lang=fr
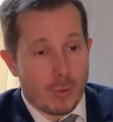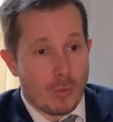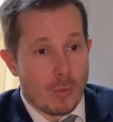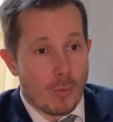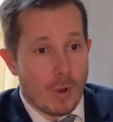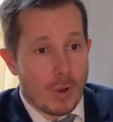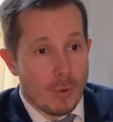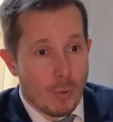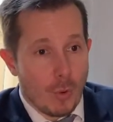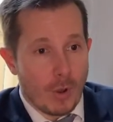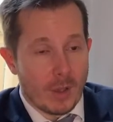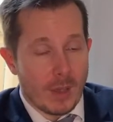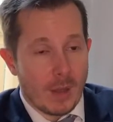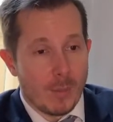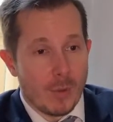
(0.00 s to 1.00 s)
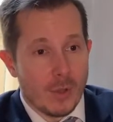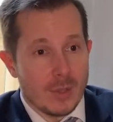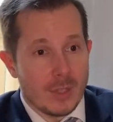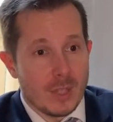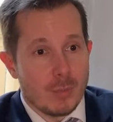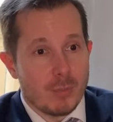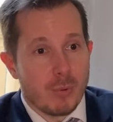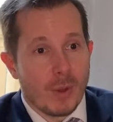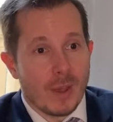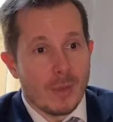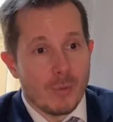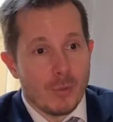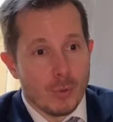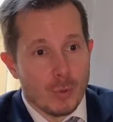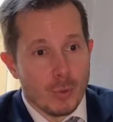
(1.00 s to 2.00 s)
beaucoup moins lourds en carbone, qui pourraient
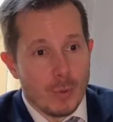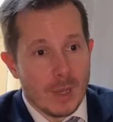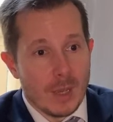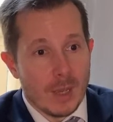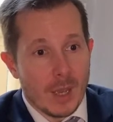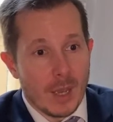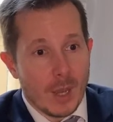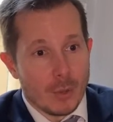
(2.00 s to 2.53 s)
évoluer